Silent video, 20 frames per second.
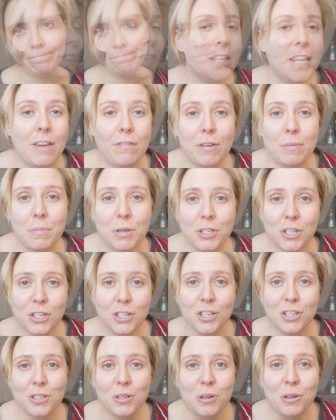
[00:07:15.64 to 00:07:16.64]
Nie wiem jeszcze,
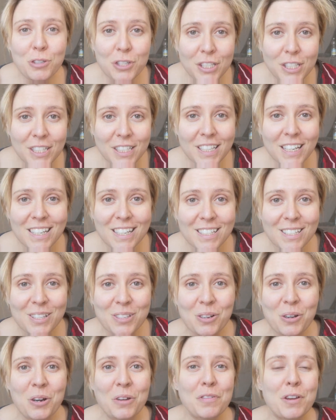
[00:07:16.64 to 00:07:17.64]
czy zdążę dzisiaj jeszcze
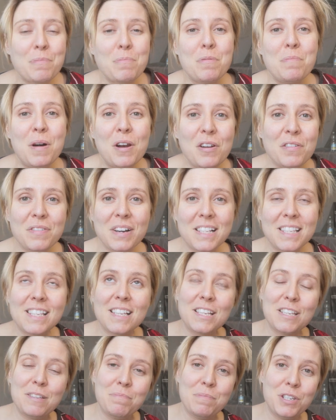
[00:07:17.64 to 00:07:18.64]
cokolwiek pomalować,
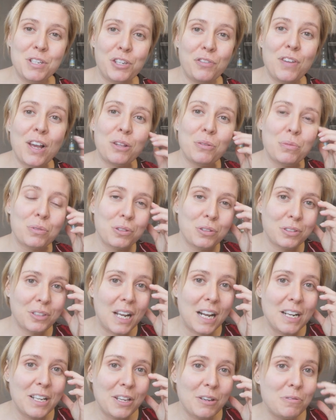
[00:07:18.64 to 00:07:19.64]
zanim mi światło
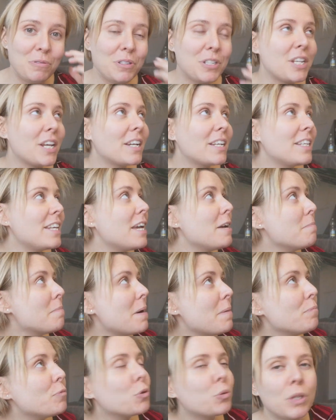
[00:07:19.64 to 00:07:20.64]
totalnie ucieknie.
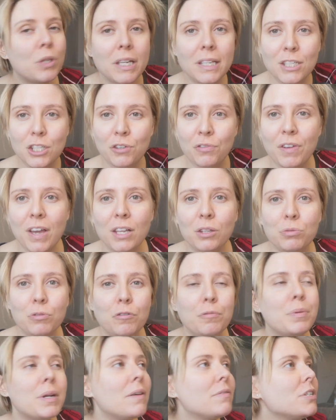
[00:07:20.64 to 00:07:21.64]
Mam tutaj światło
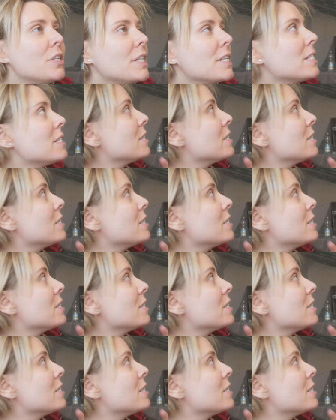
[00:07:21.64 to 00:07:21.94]
wprawdzie na